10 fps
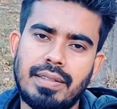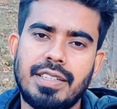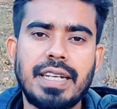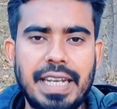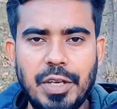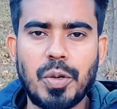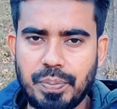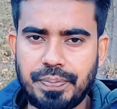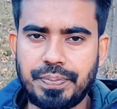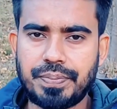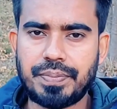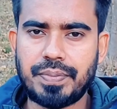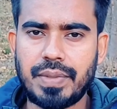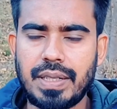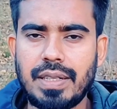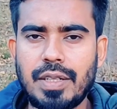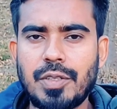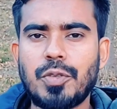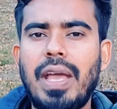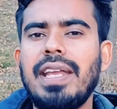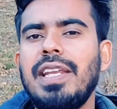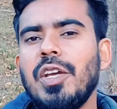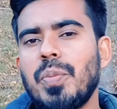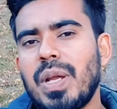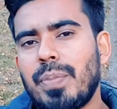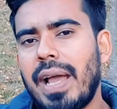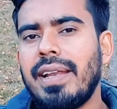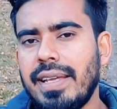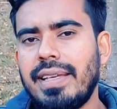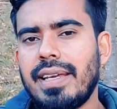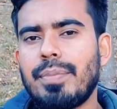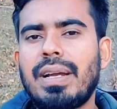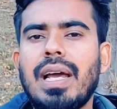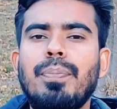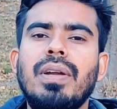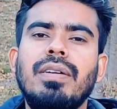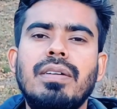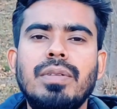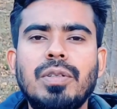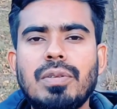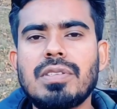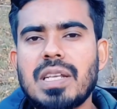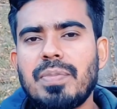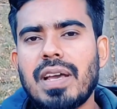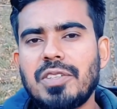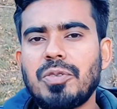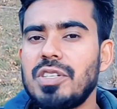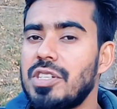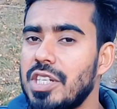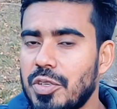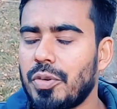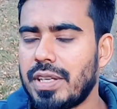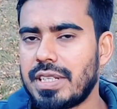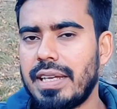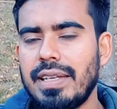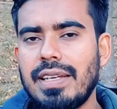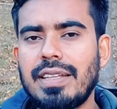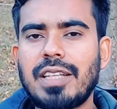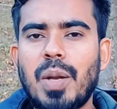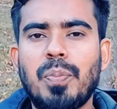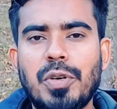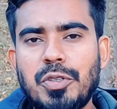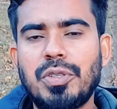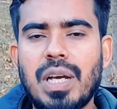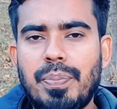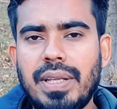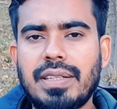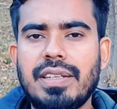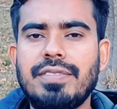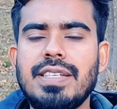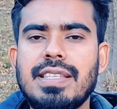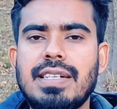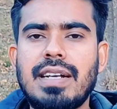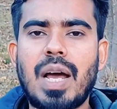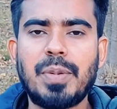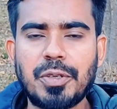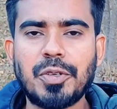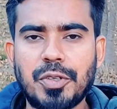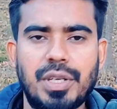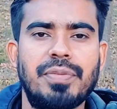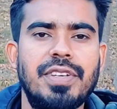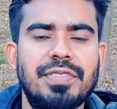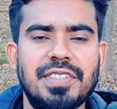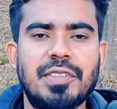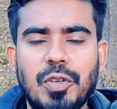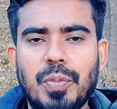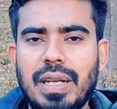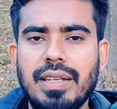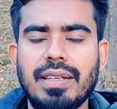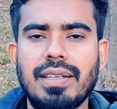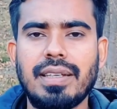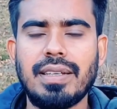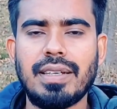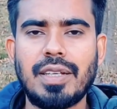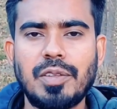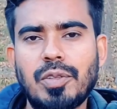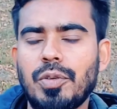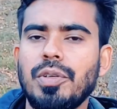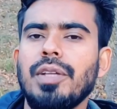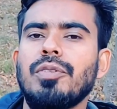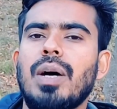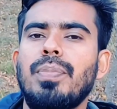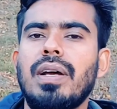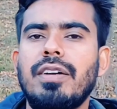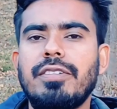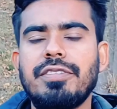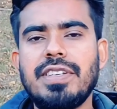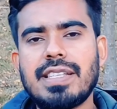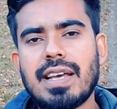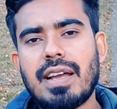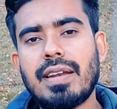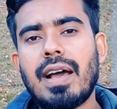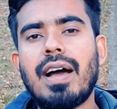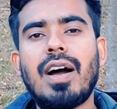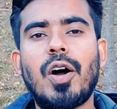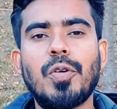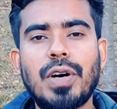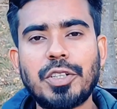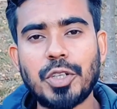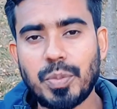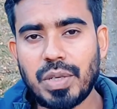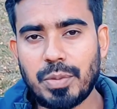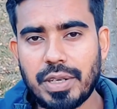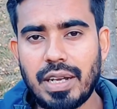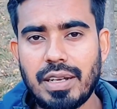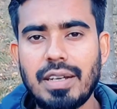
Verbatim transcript: যেটা নিয়ম সো এই নিয়মের বাইরে গিয়ে মানে আপনার নলস্তার মেয়াদ যদি শেষ হয়ে যায় তারপর যদি আপনি ইতালির ভিসার আবেদন করেন ভিএফএস গ্লোবালে তখন কিন্তু আপনার ভিসা না হওয়ার সম্ভাবনা